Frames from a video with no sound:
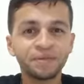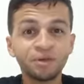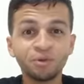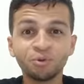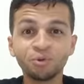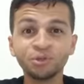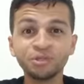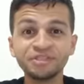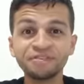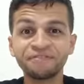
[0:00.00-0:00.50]

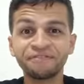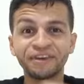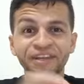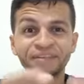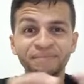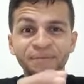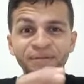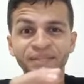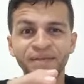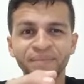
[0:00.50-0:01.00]
quando se fala de
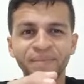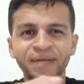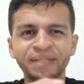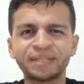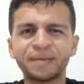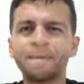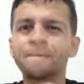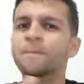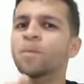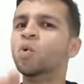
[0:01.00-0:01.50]
matemática,
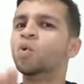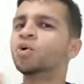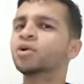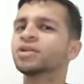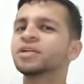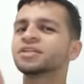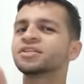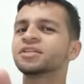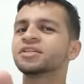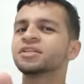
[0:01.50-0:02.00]

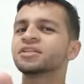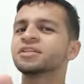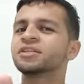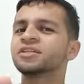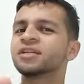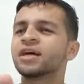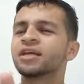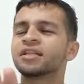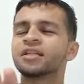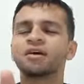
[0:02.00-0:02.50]
muita gente diz,
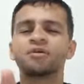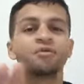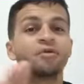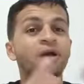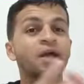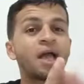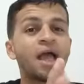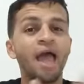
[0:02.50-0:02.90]
ah, não,